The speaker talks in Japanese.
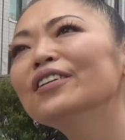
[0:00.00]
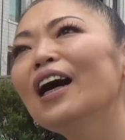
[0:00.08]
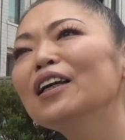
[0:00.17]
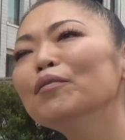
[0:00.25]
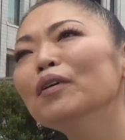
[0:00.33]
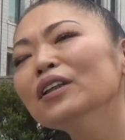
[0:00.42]

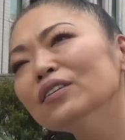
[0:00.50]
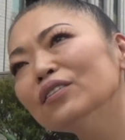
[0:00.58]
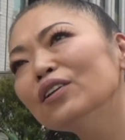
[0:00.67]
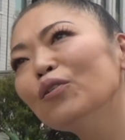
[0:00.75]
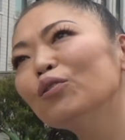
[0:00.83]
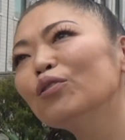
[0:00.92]
ありま
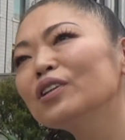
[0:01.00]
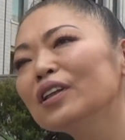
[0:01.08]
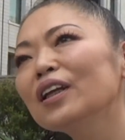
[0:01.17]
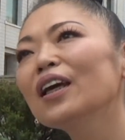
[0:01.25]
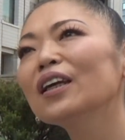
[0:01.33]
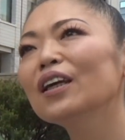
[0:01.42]
すってほどじゃ
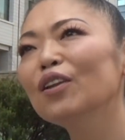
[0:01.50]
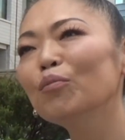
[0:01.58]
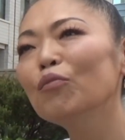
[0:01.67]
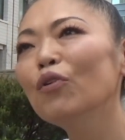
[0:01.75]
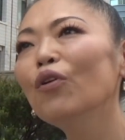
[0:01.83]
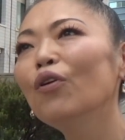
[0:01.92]
ないけど
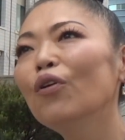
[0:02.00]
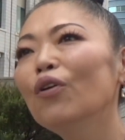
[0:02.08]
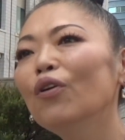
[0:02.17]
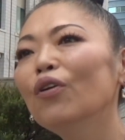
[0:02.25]
も